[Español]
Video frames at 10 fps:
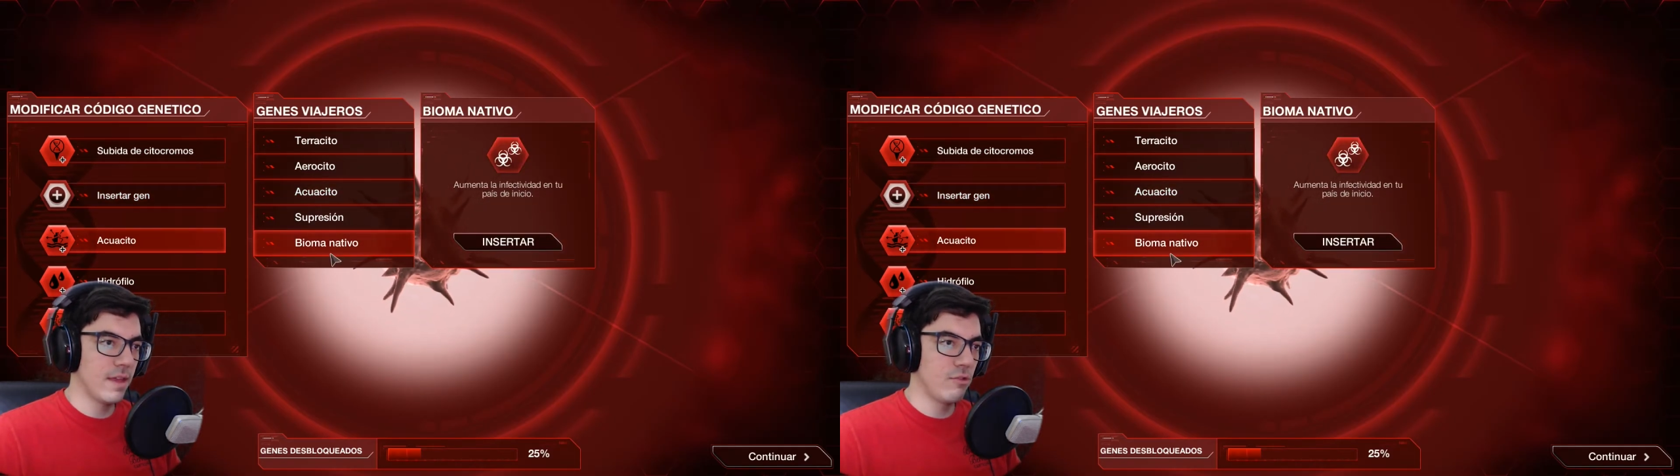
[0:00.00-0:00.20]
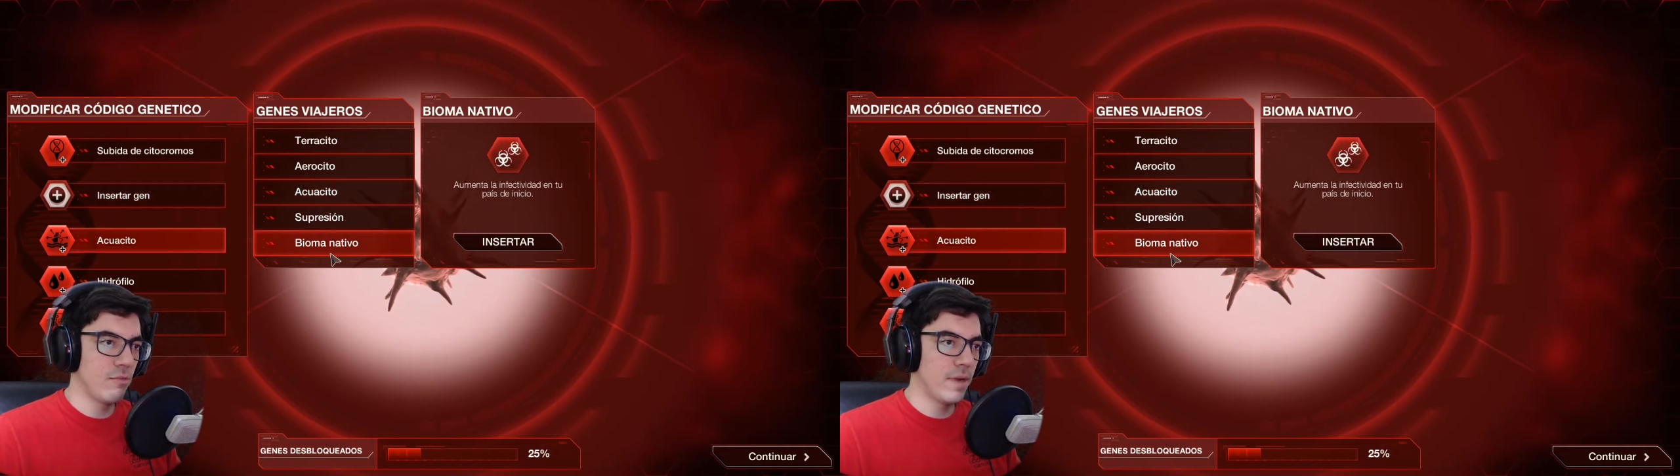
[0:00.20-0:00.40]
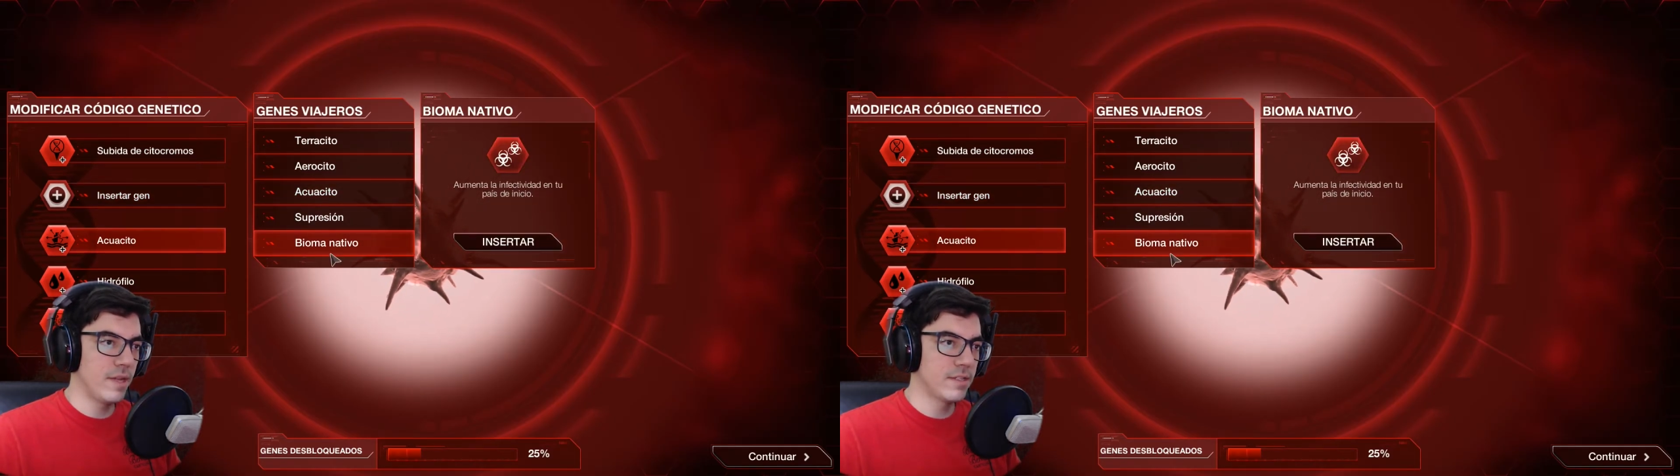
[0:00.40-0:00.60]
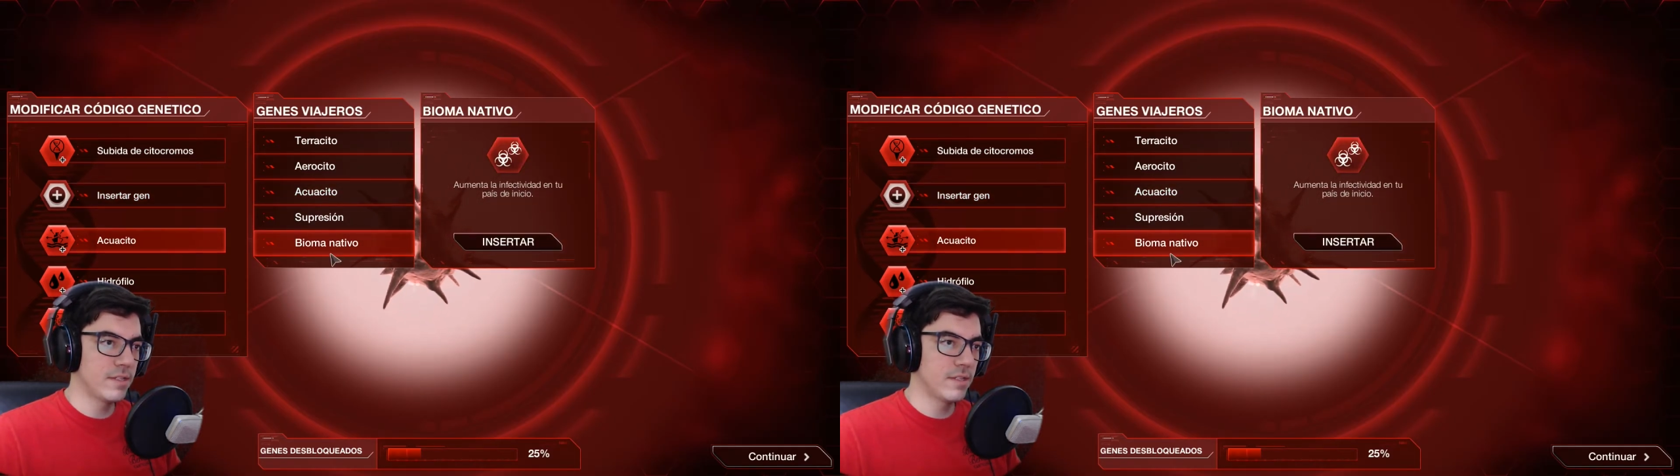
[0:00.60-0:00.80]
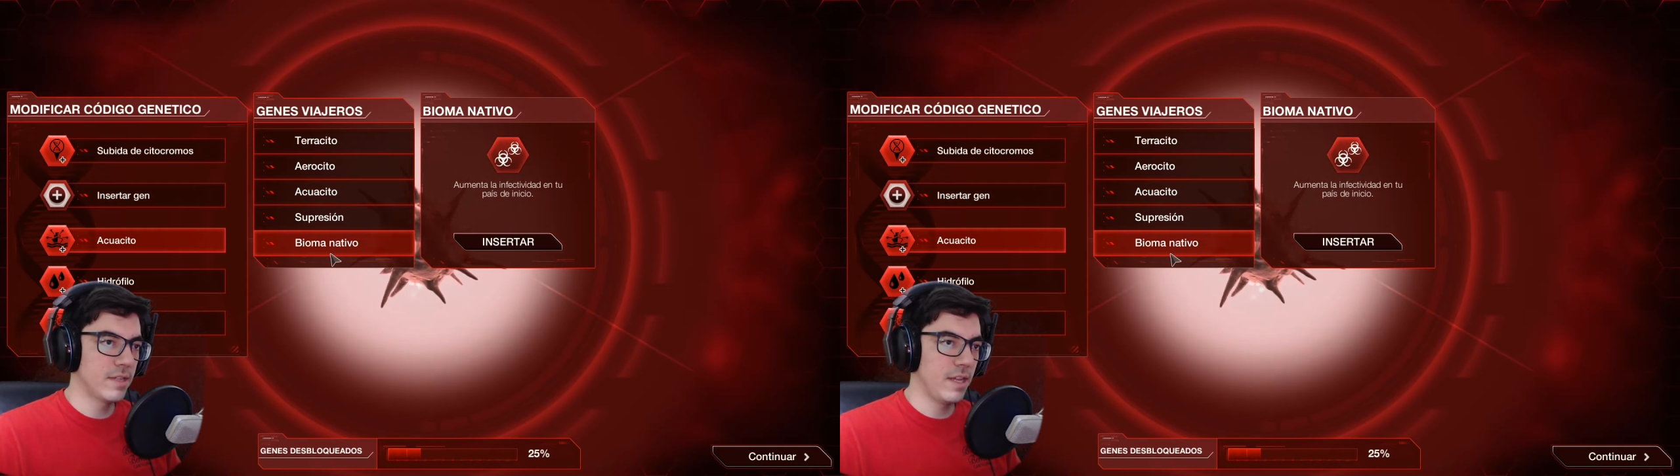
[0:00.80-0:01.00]
en tu
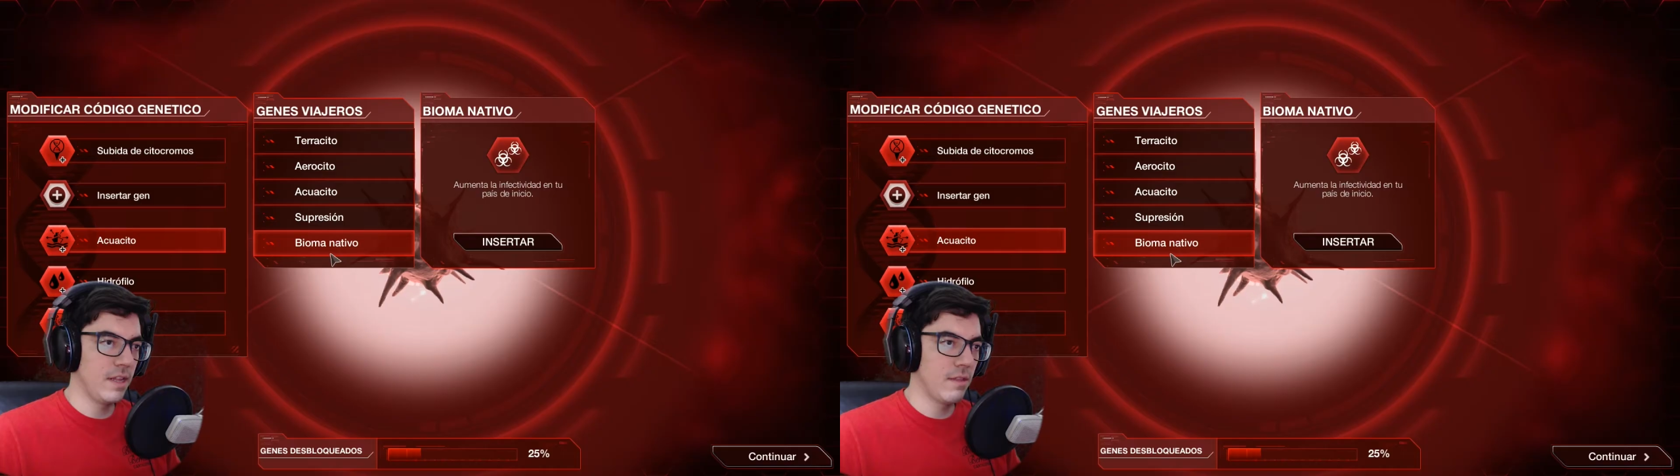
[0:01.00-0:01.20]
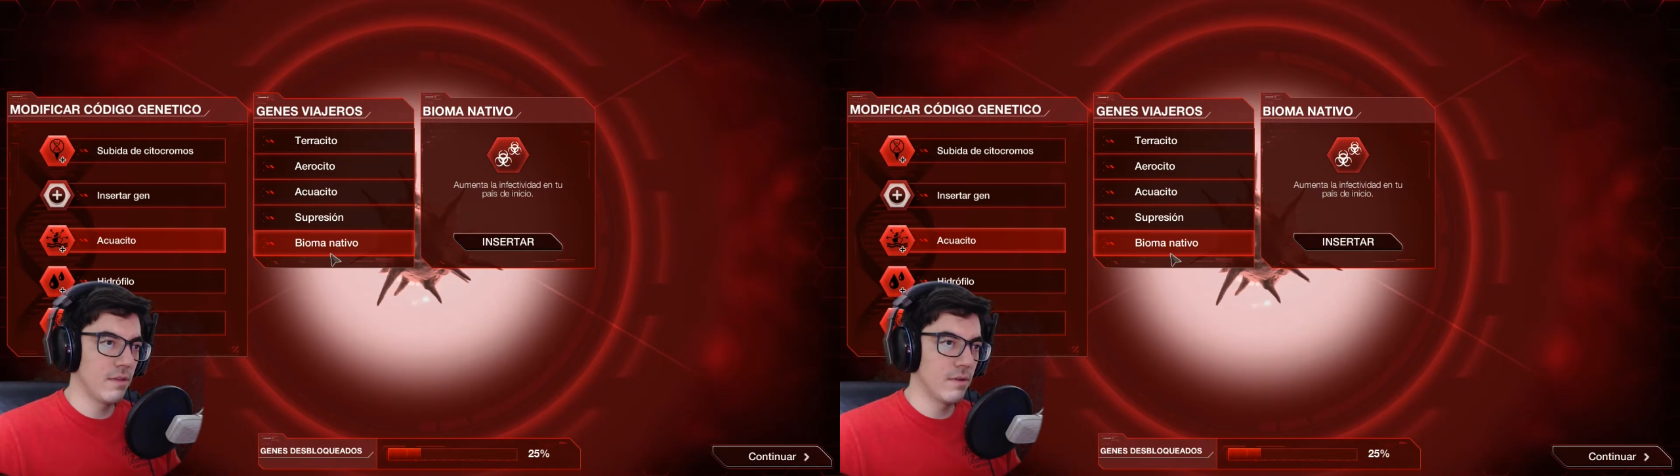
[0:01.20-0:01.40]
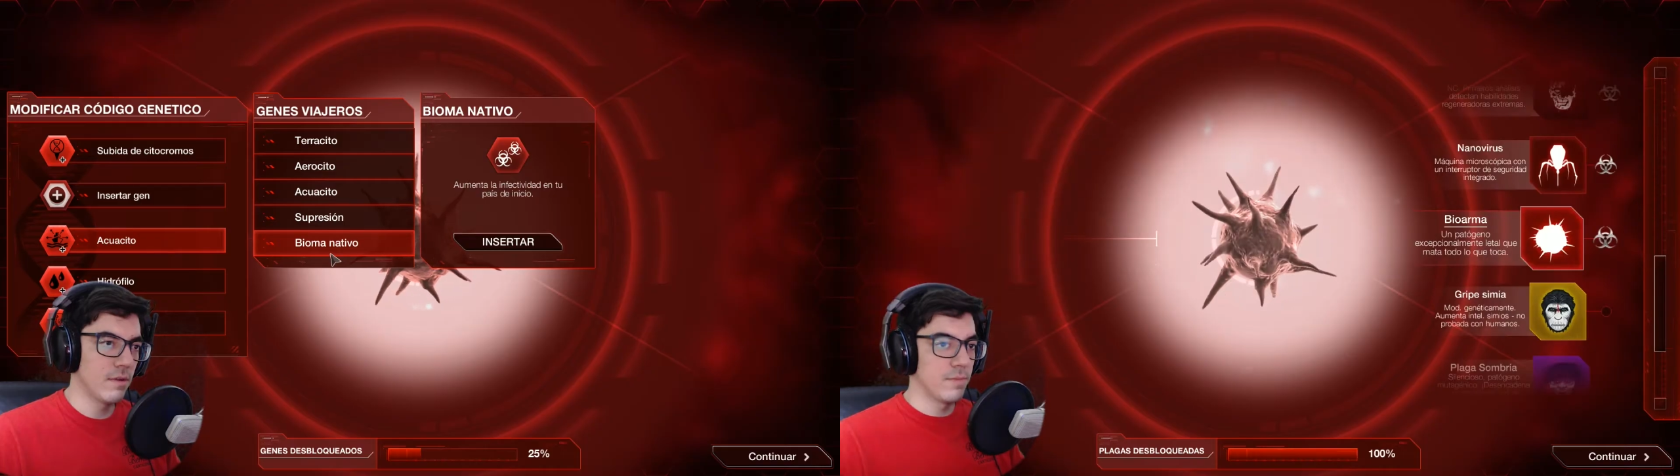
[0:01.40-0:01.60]
país de inicio.